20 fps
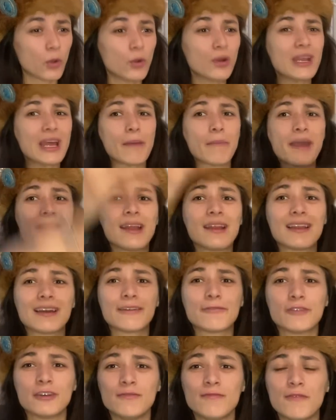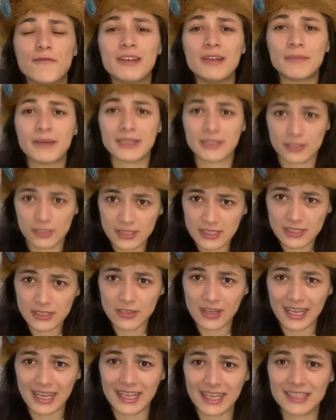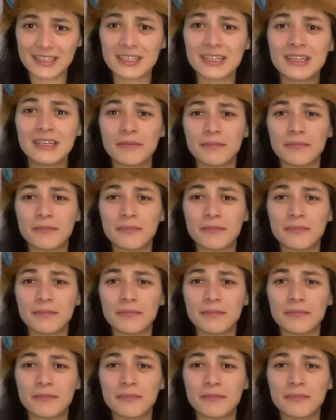unabhängig davon, wie viele man sonst noch hat.